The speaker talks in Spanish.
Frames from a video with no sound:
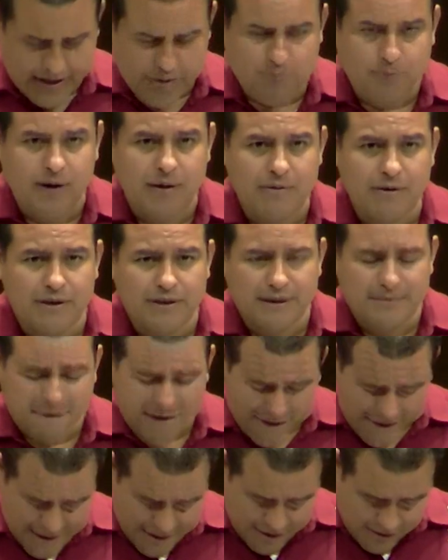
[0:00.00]
El pueblo de
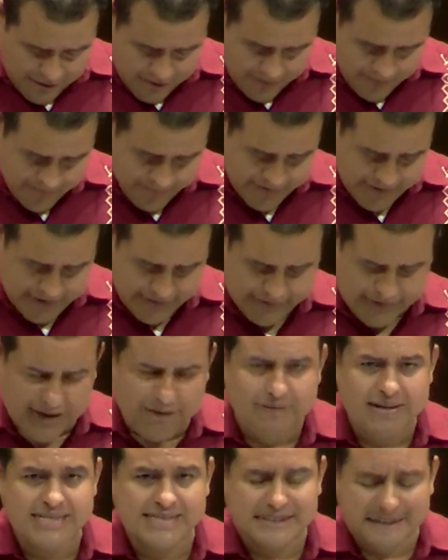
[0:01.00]
México
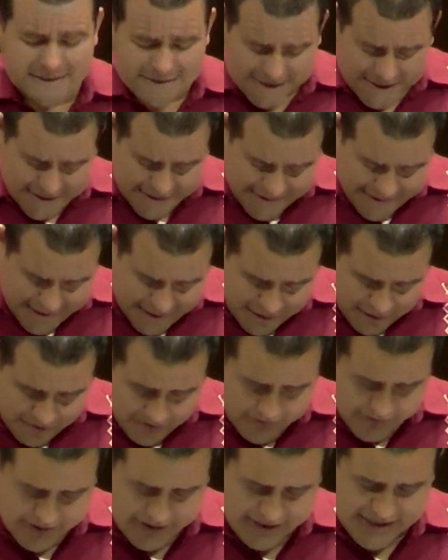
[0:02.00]
debe estar
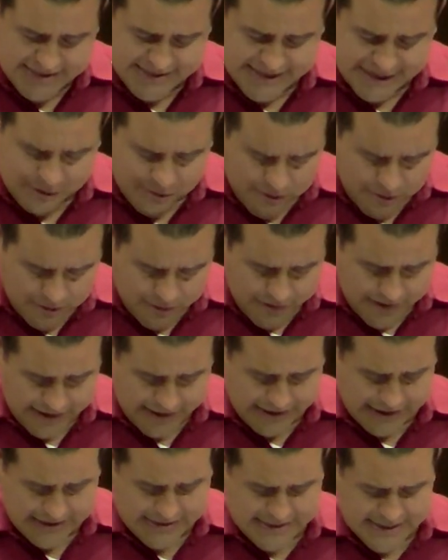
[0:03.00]
tranquilo y seguro
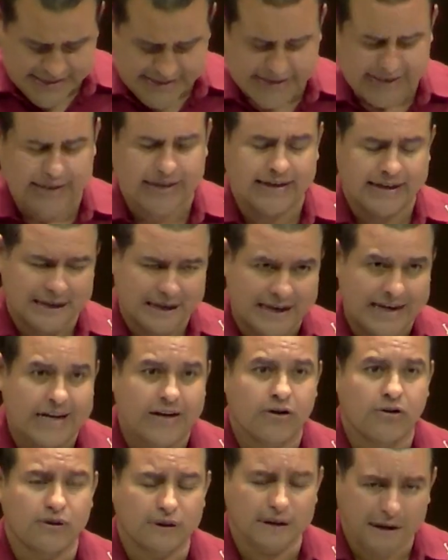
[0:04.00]
de que existen
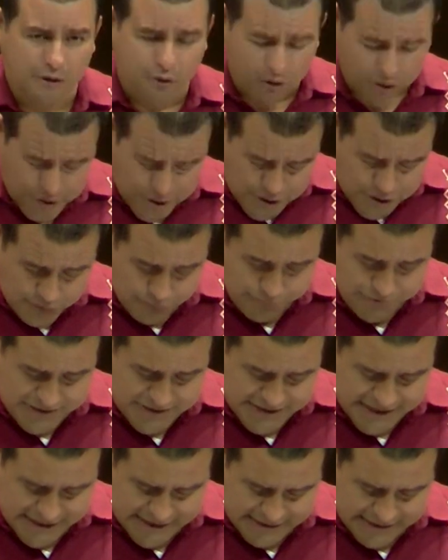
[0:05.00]
los recursos
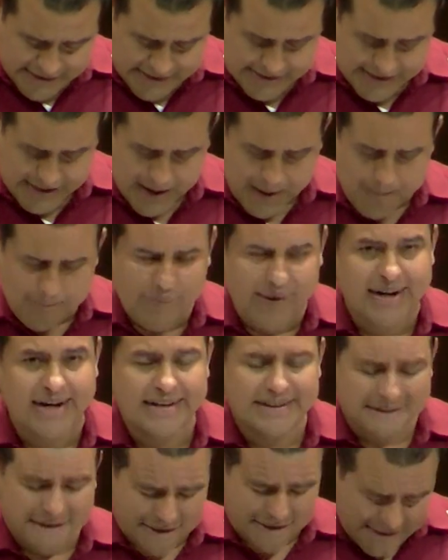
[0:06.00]
suficientes
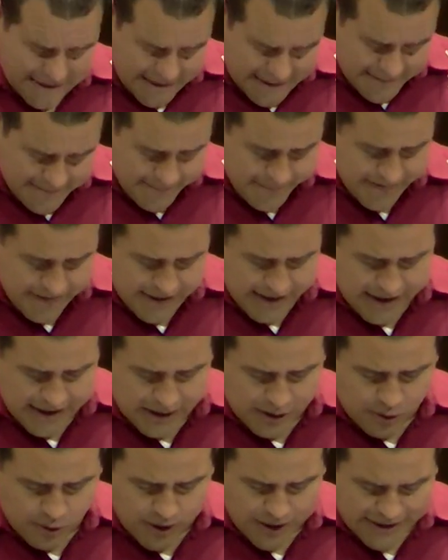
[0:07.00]
para atender
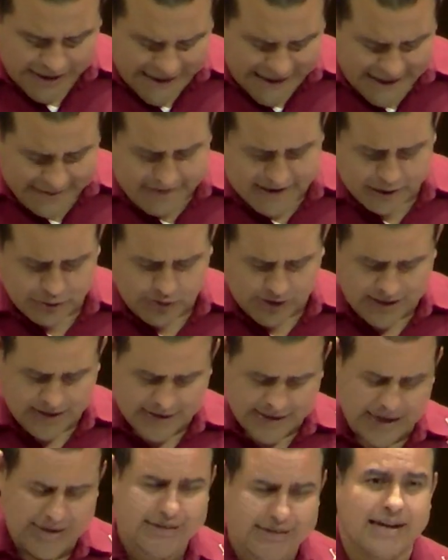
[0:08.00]
cualquier
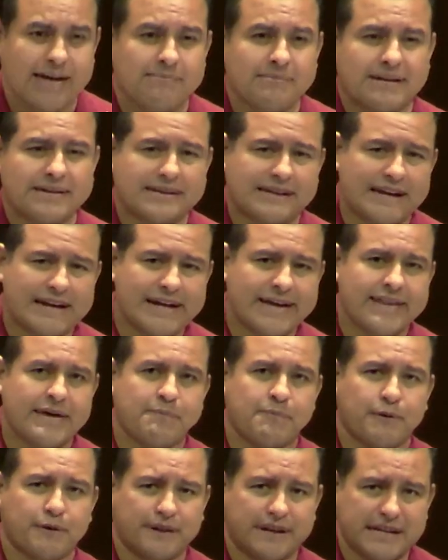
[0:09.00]
eventualidad en materia
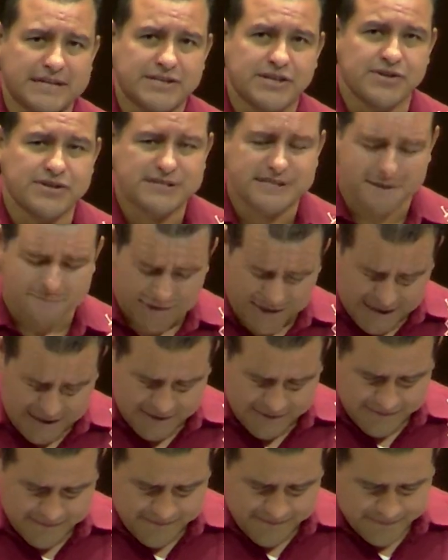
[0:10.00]
de protección
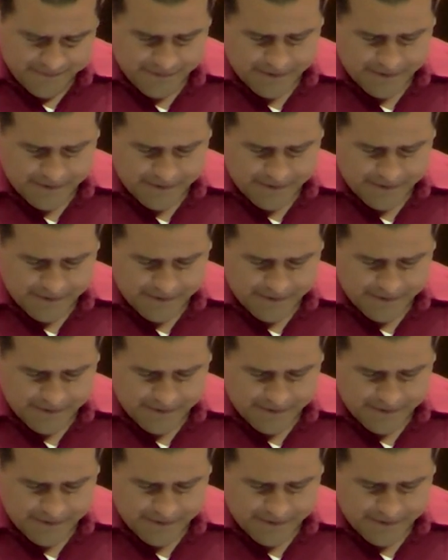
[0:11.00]
civil.